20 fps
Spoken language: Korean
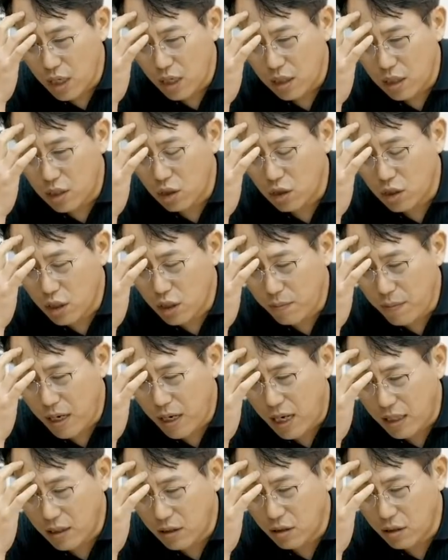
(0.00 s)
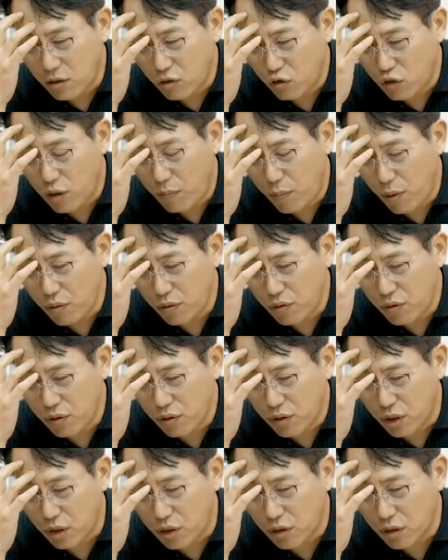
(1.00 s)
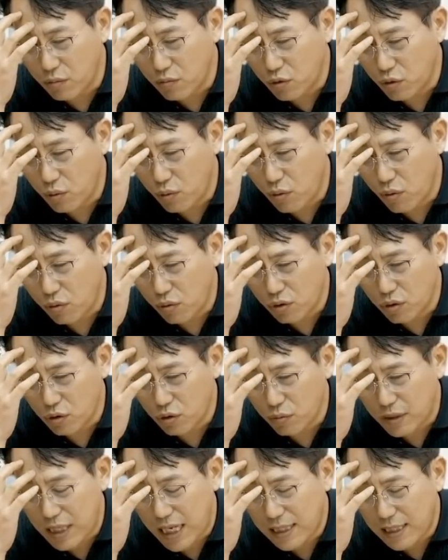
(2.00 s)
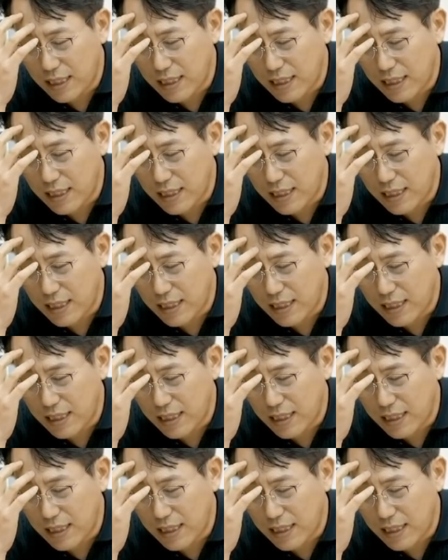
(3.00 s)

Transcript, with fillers: 2760포인트를 저점으로 보고서 좀 사야